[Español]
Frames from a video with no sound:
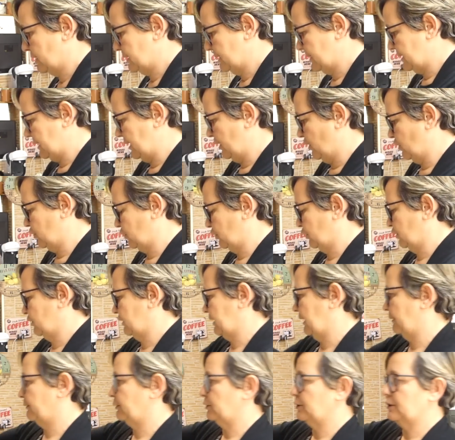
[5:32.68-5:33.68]
Sigo con
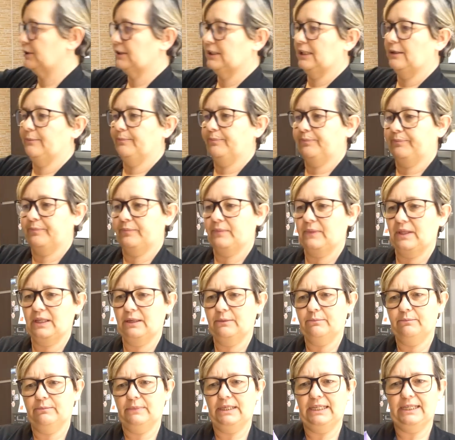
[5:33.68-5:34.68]
otra bolsa.
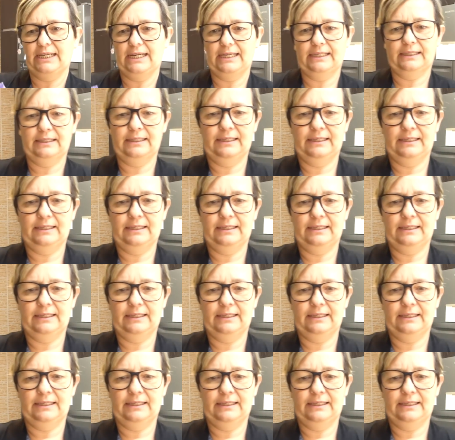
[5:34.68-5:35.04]
Mira,